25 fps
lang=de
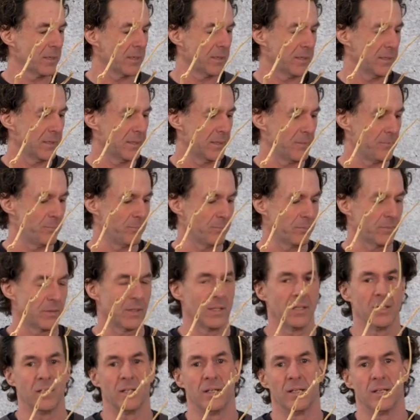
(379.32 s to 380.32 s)
Ähm,
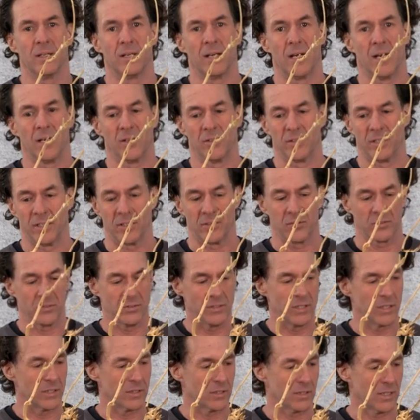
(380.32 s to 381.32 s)
allerdings
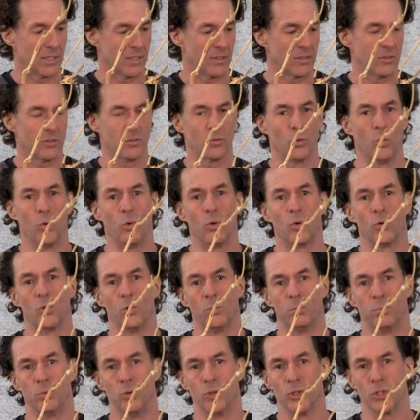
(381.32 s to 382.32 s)
nicht ganz so
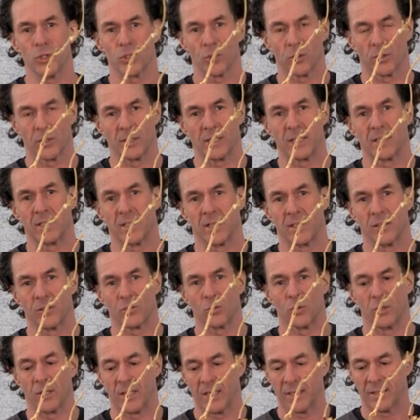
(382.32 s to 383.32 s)
robust oder nicht ganz
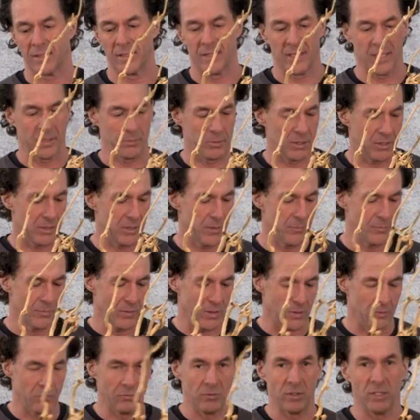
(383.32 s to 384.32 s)
so langlebig
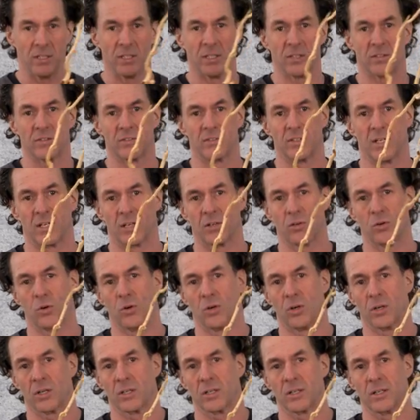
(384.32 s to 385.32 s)
wie jetzt der
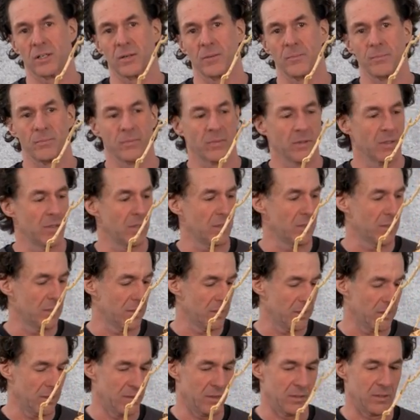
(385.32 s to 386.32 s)
Kork
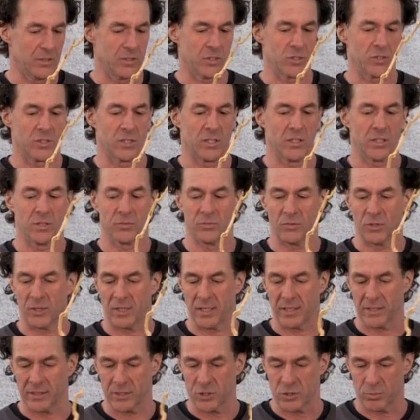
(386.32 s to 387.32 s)
äh, ist, den ich
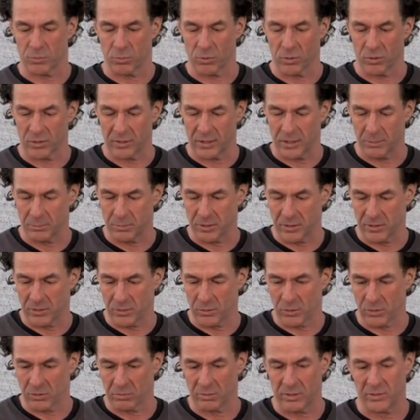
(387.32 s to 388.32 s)
vorher angesprochen habe,
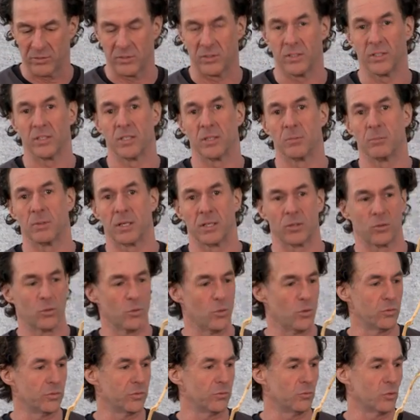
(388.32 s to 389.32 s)
beziehungsweise hier die
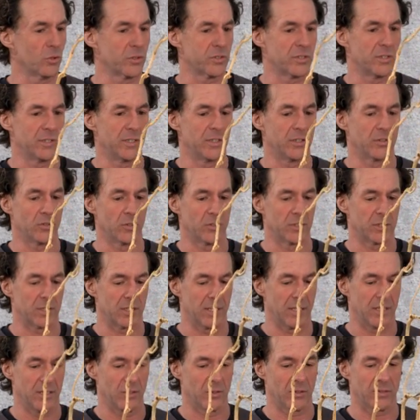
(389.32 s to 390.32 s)
Mangrovenwurzel, die ich euch
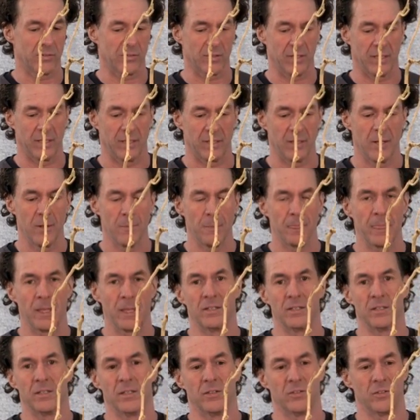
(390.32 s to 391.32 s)
gleich noch zeige.
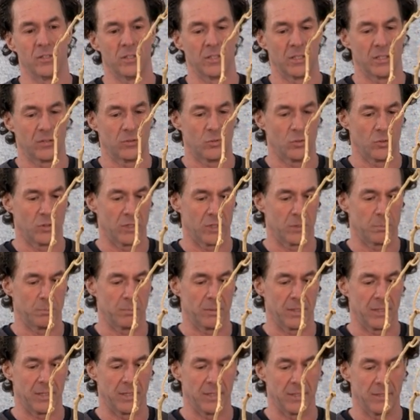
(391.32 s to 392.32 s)
Die sind natürlich
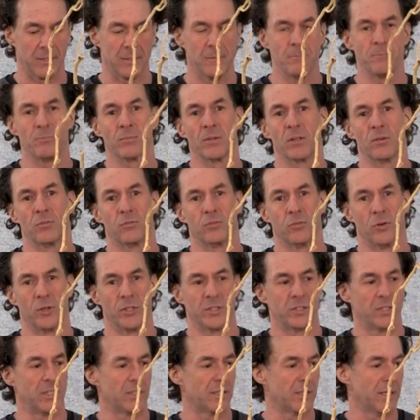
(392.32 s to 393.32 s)
bei
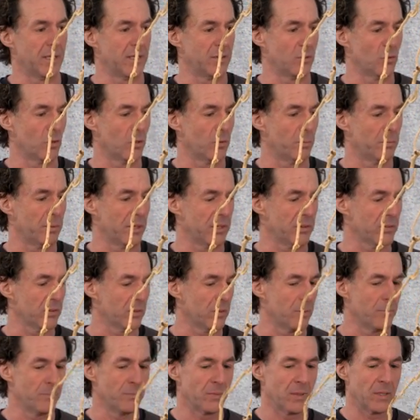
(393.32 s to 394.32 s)
Feuchtigkeit noch
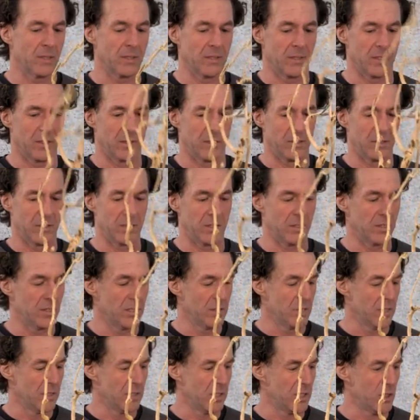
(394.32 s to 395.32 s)
besser. Äh, die,
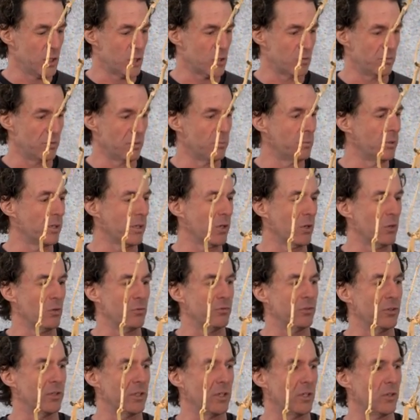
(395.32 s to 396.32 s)
die schwimmen auch
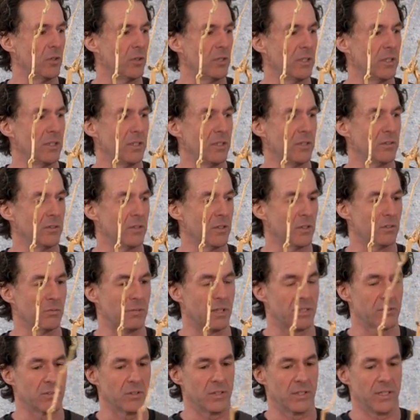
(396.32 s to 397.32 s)
für die Leute, die es ins
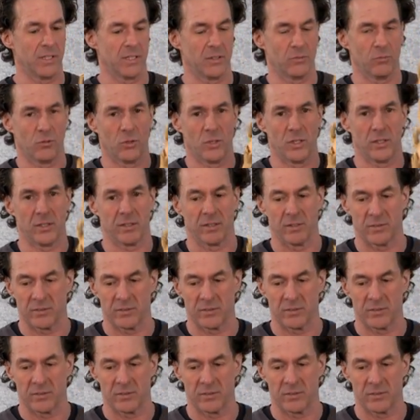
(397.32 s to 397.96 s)
Wasser legen wollen.